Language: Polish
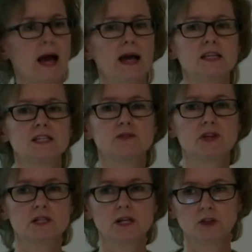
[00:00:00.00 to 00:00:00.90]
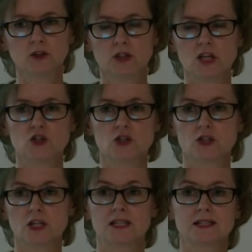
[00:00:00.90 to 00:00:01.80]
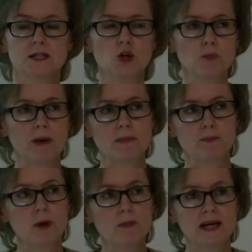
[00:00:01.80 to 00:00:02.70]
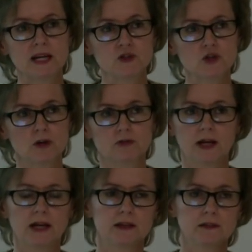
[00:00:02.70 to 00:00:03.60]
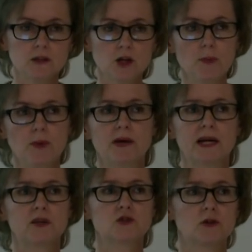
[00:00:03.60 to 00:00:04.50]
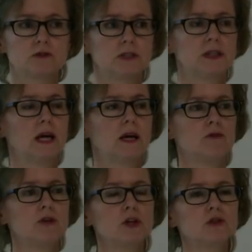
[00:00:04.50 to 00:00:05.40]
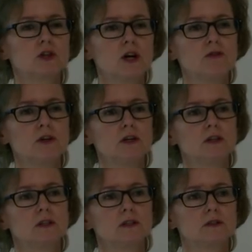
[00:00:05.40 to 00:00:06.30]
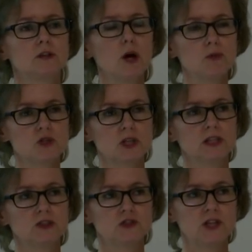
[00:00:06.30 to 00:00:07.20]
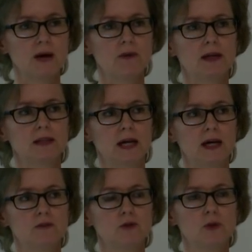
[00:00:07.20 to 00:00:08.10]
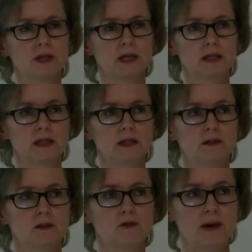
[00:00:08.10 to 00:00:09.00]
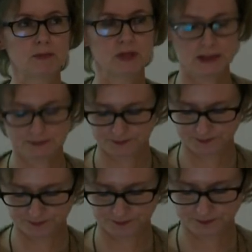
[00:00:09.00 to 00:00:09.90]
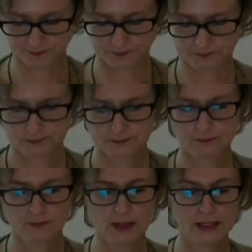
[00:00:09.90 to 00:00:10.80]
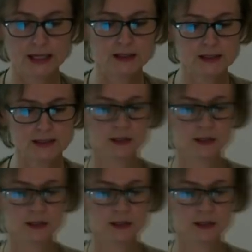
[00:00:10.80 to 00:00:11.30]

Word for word: Ale stwierdzono też, że sok pomarańczowy, ale tylko pomarańczowy, wyjątkowo dobrze działa na wchłanianie wapnia. Jaki z